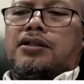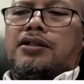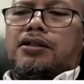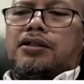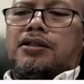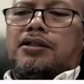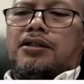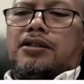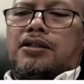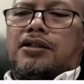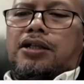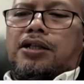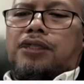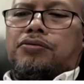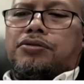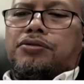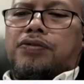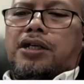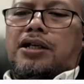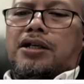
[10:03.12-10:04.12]

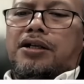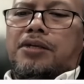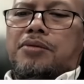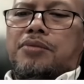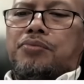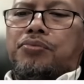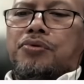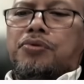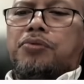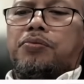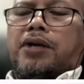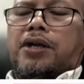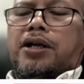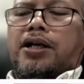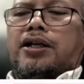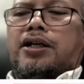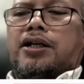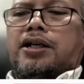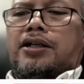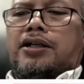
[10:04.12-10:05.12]
ratusan ribu
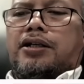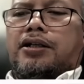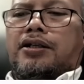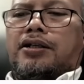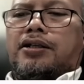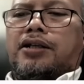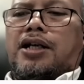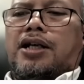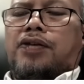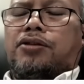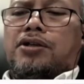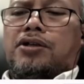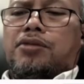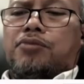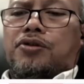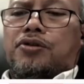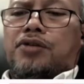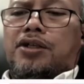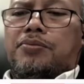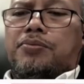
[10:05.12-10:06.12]
pelanggan nah itu yang
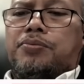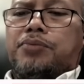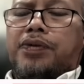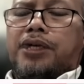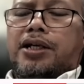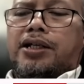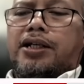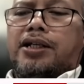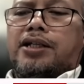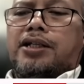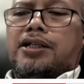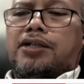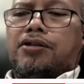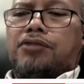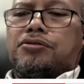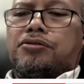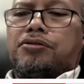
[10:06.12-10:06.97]
mungkin biayanya untuk